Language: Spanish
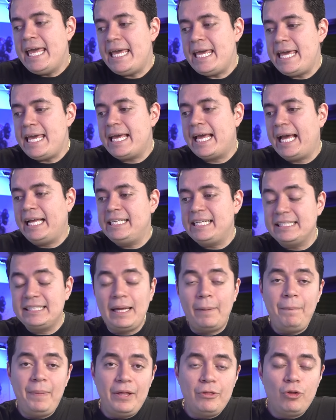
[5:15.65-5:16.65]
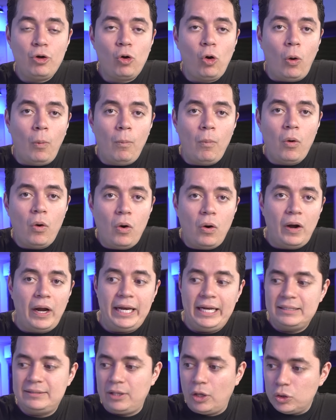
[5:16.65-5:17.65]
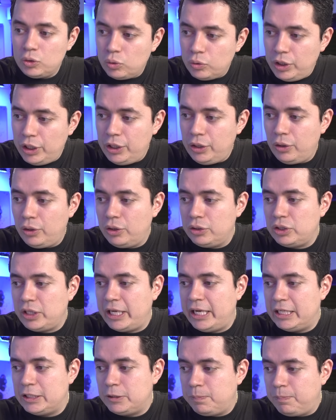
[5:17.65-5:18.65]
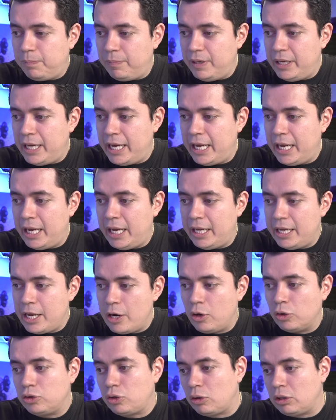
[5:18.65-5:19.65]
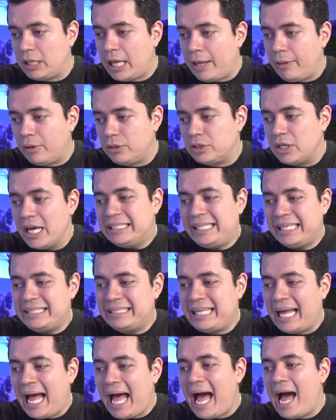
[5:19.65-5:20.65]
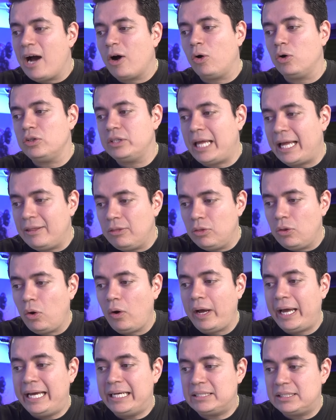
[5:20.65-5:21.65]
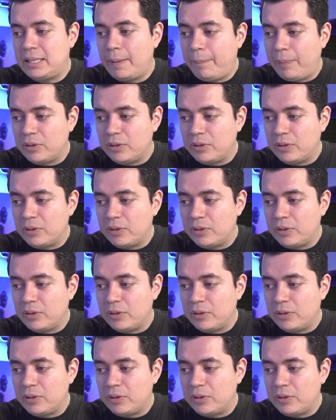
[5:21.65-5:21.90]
y que ya están viendo cómo en Estados Unidos en eh, y en otros lados se está agotando este